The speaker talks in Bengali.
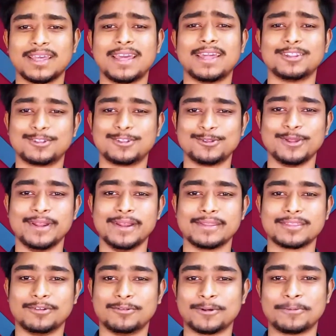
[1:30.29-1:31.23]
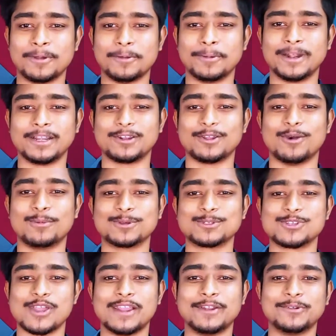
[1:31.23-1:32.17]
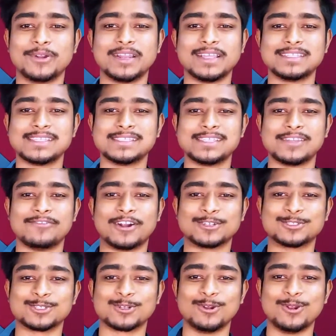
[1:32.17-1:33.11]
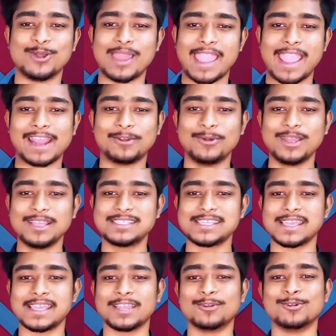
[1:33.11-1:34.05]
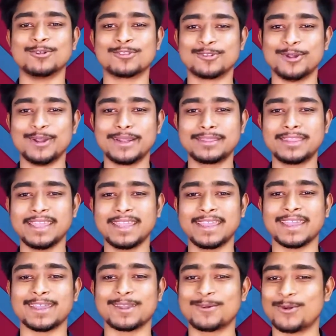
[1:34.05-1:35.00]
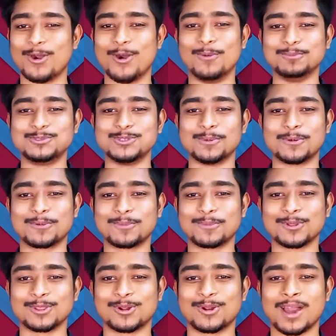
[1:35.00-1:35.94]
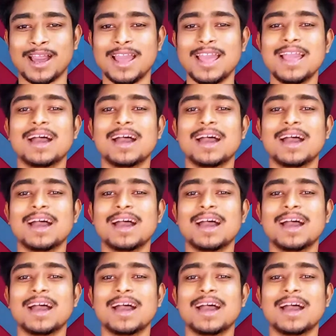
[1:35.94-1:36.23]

হ্যাঁ সুইটস আমার ফেভারিট অবশ্য অ্যান্ড্রয়েডে যে যে ভার্সনগুলো অ্যাড হয়েছে এগুলো সুইটস থেকে কম চমকপ্রদ না